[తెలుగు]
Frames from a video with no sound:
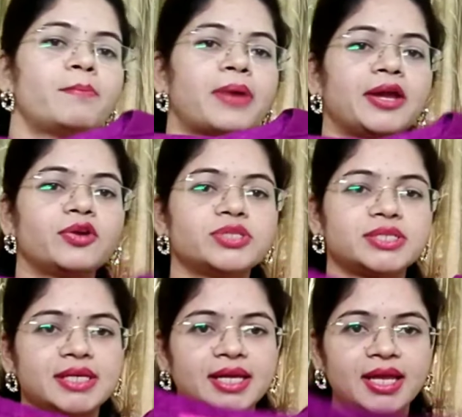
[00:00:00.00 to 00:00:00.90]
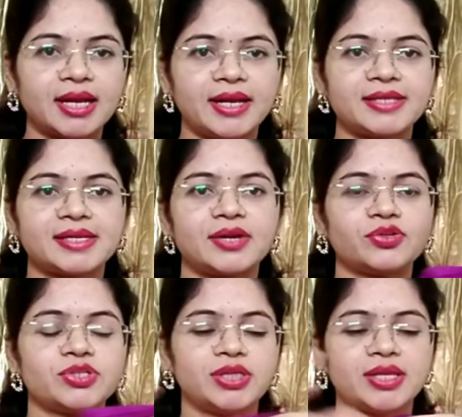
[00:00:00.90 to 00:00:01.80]
పైన వచ్చేసరికి ఇలా డిజైన్
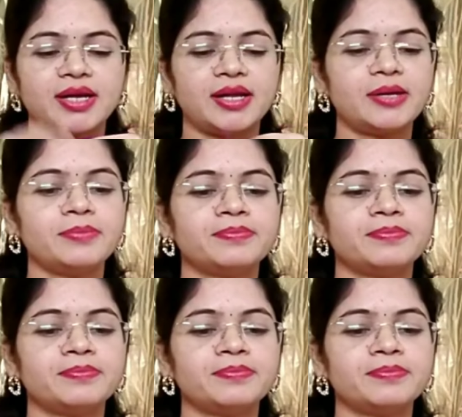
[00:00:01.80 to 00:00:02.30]
వచ్చిందండి